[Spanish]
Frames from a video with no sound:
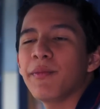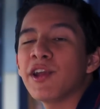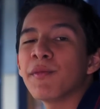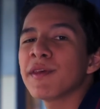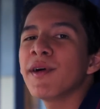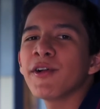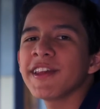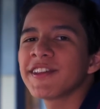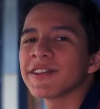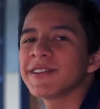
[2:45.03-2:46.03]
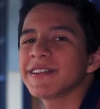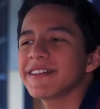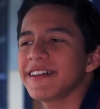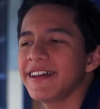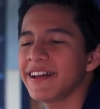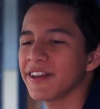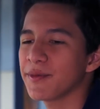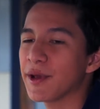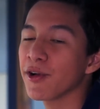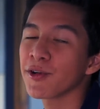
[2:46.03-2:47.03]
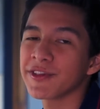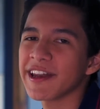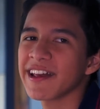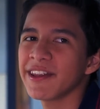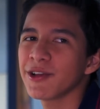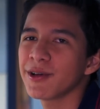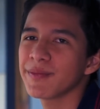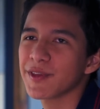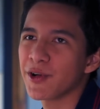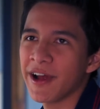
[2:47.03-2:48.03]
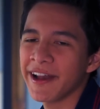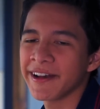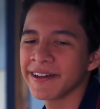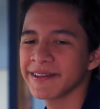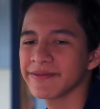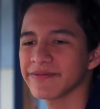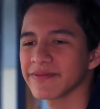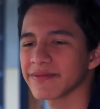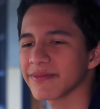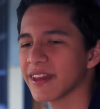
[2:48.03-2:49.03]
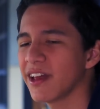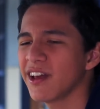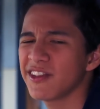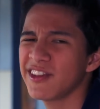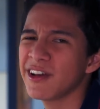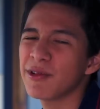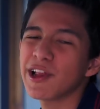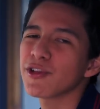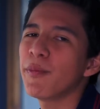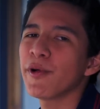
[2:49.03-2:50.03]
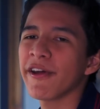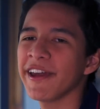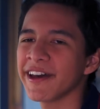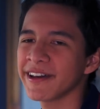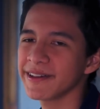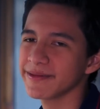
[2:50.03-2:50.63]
Mi nombre es Mauricio y les vengo a contar que ando con Ana. Es una abuela toda pura vida